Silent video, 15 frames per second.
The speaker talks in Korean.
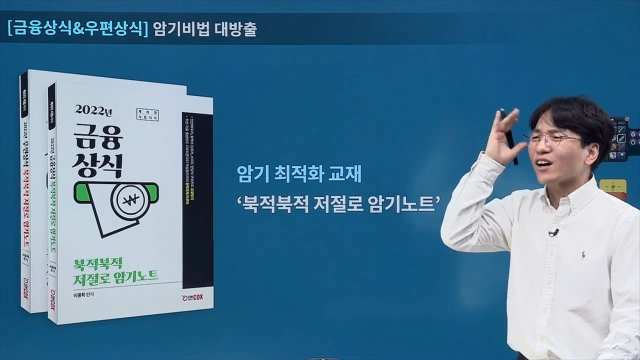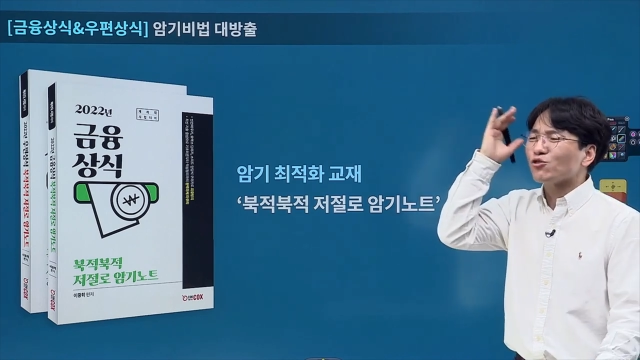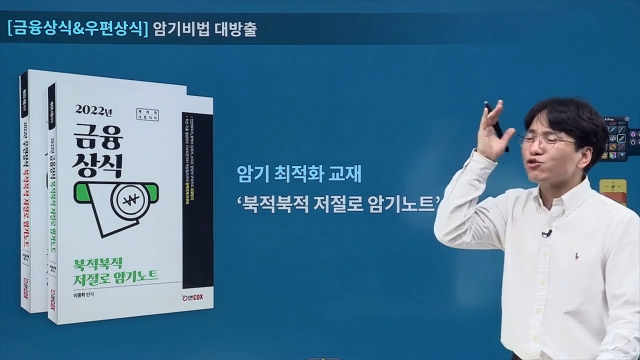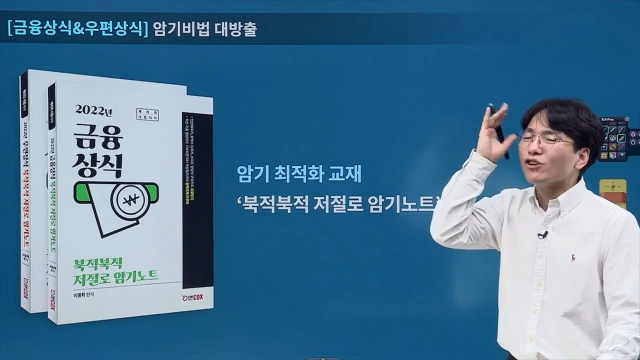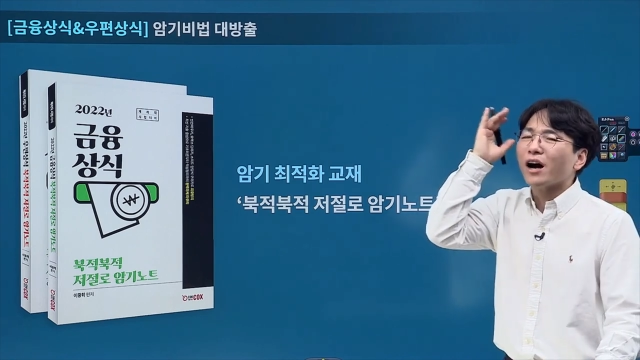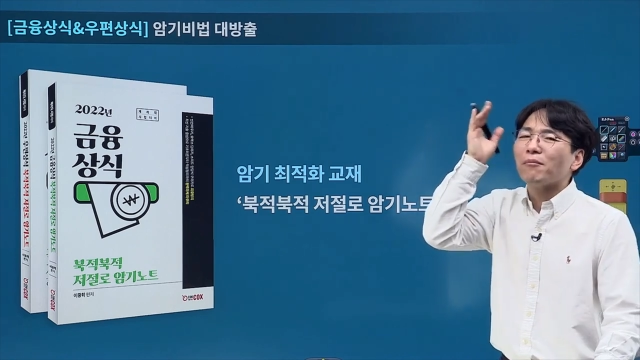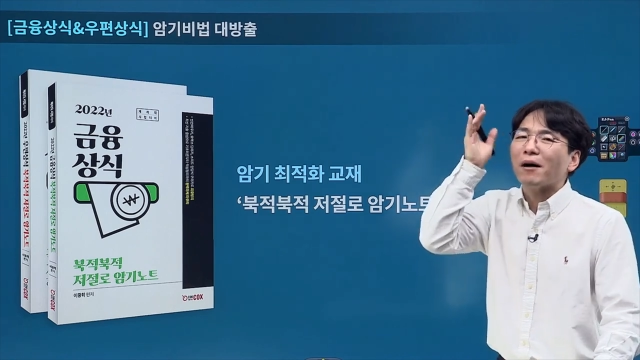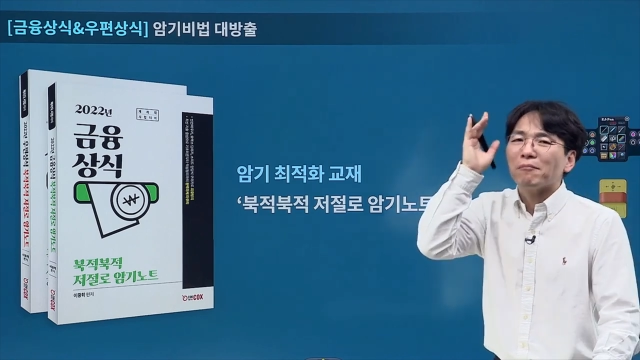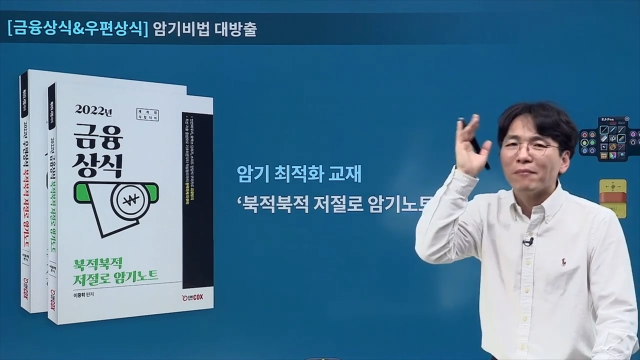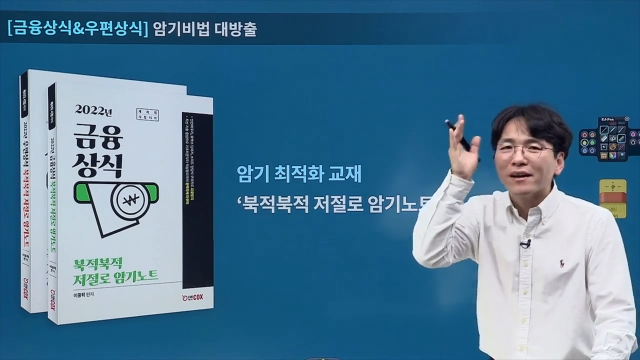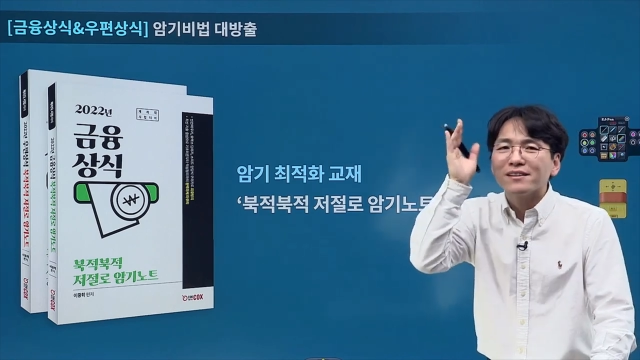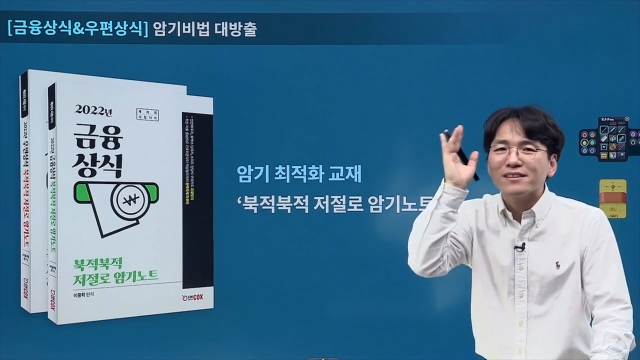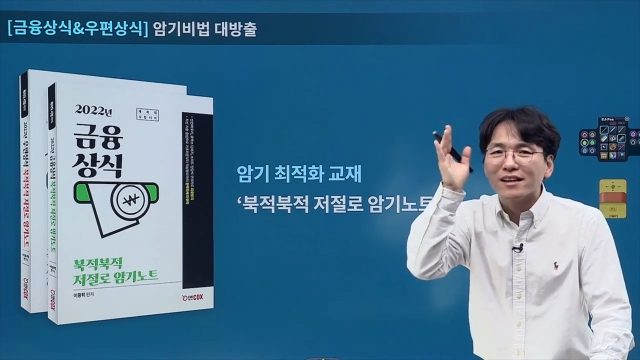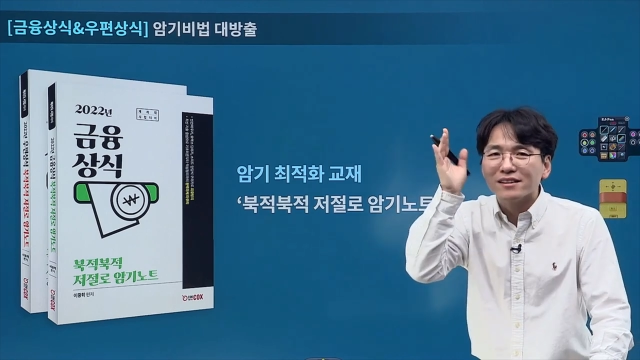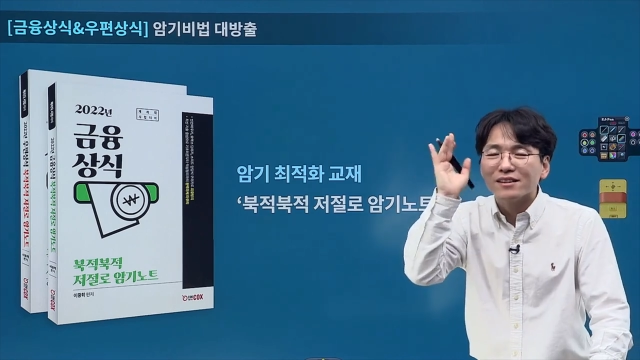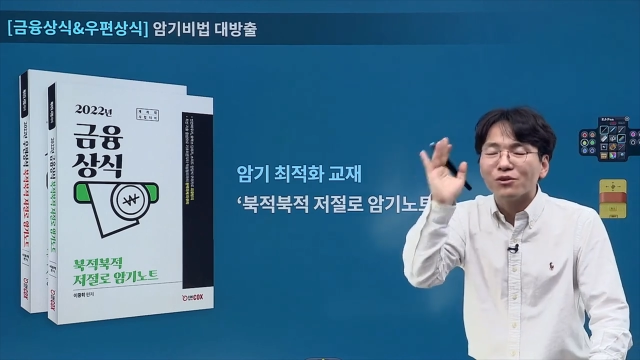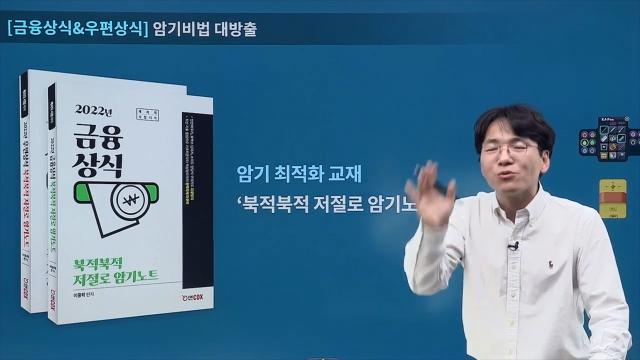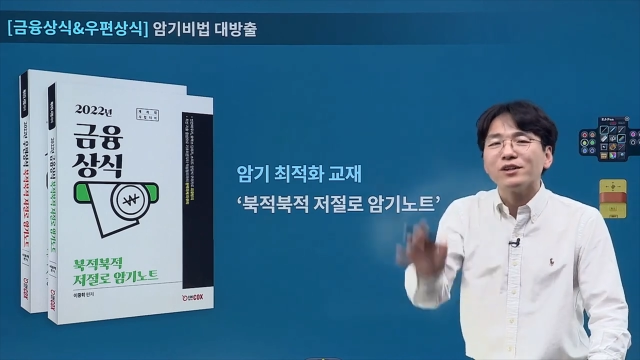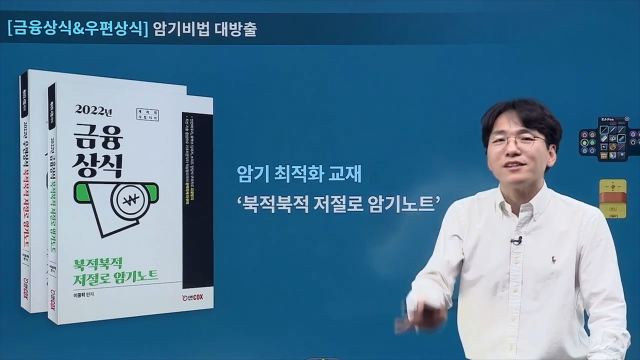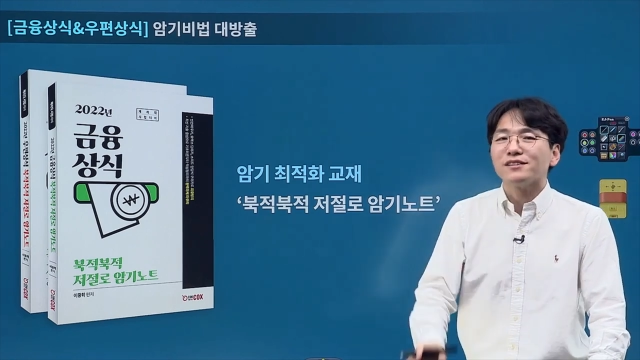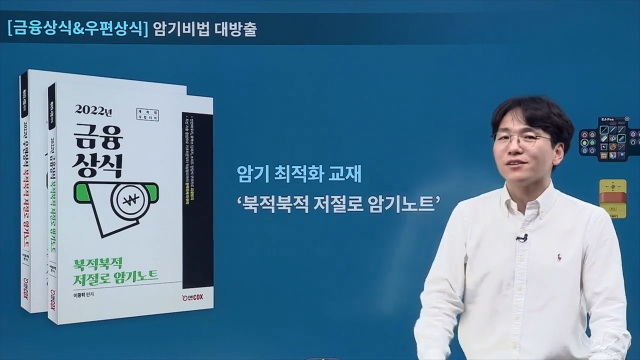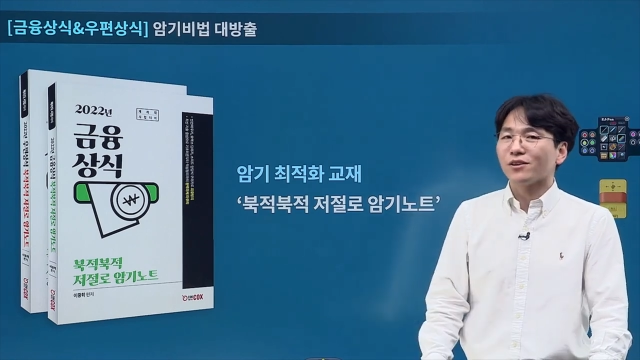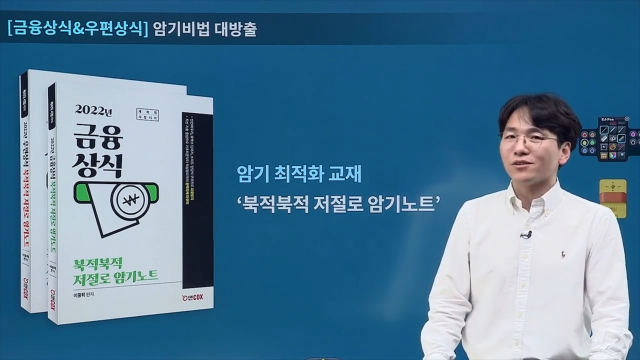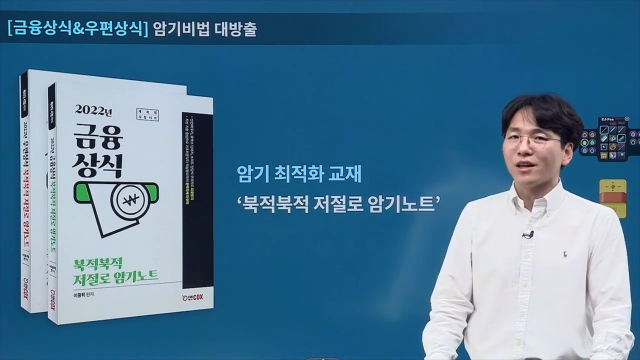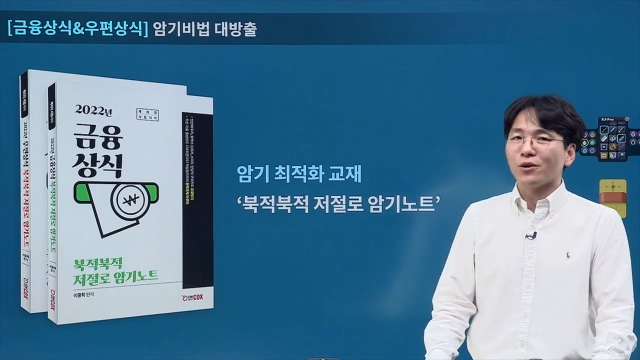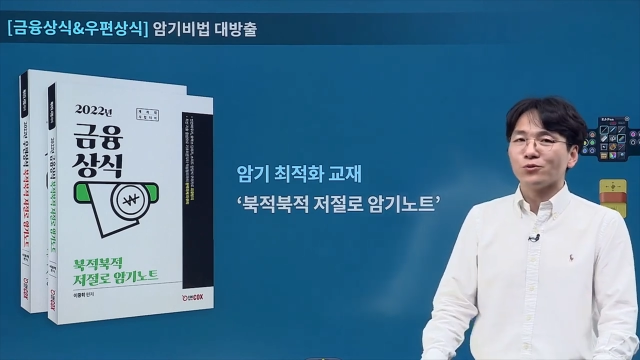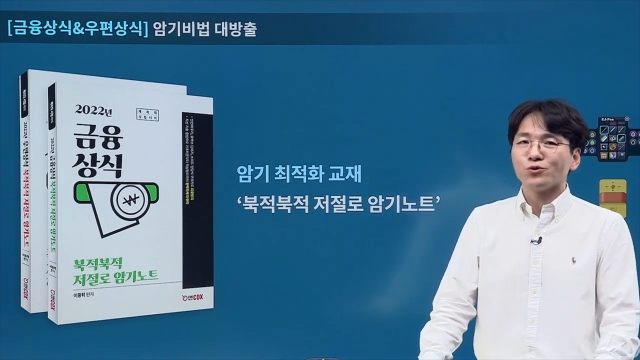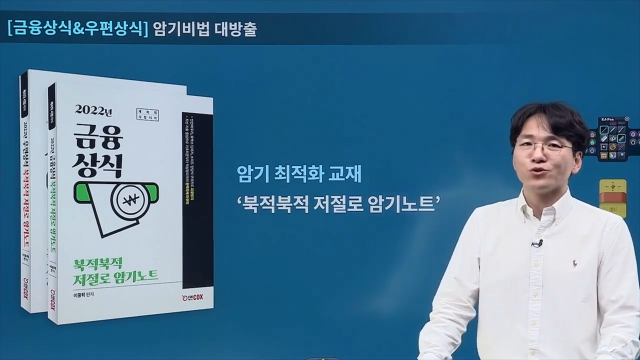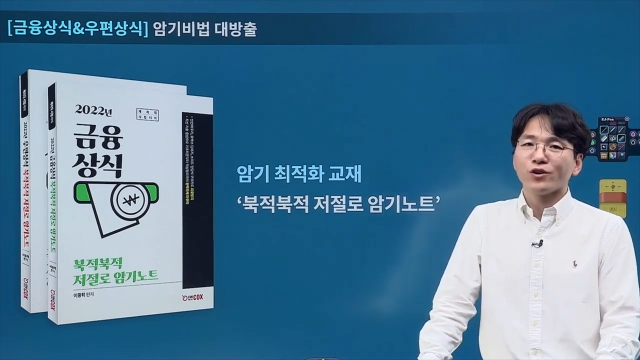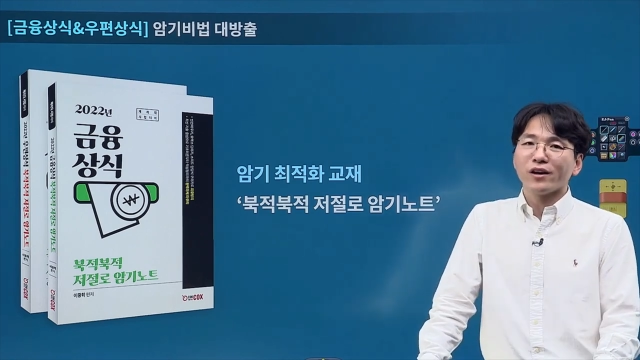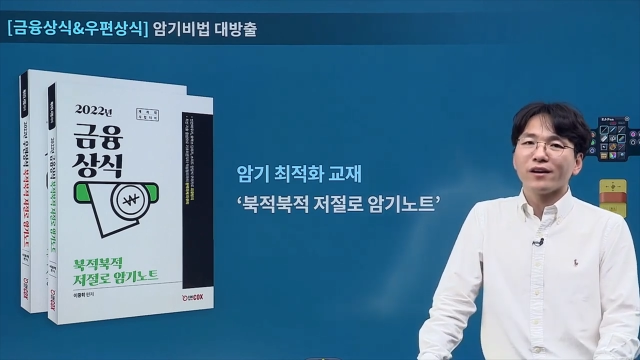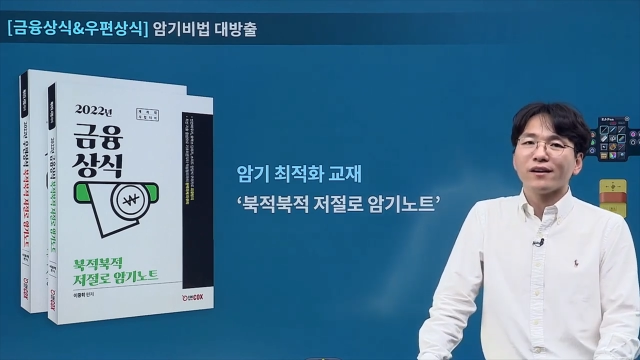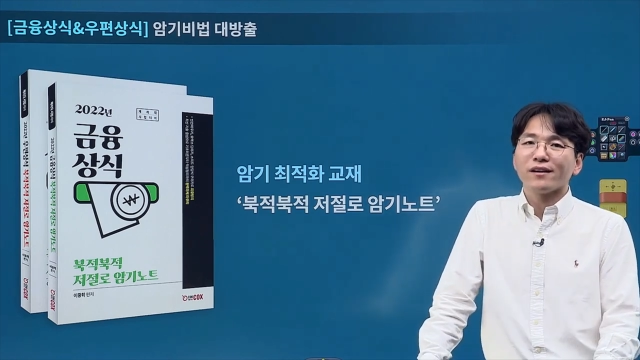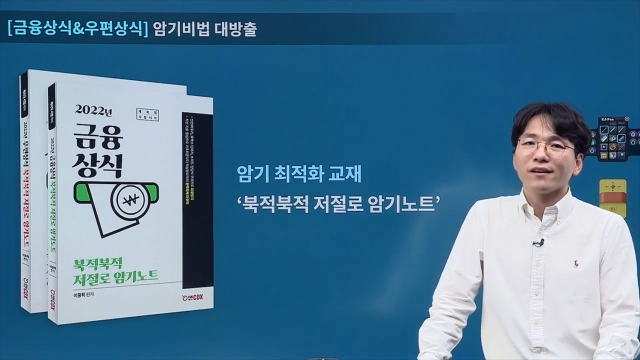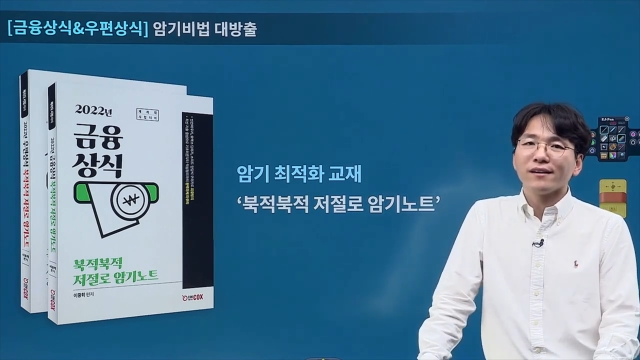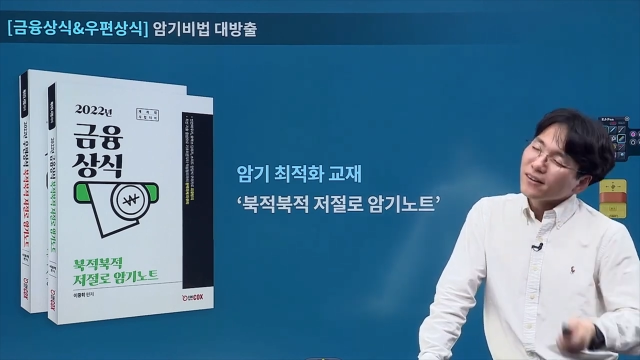궁합 안 맞는 애들이 꼭 있어요 내용 중에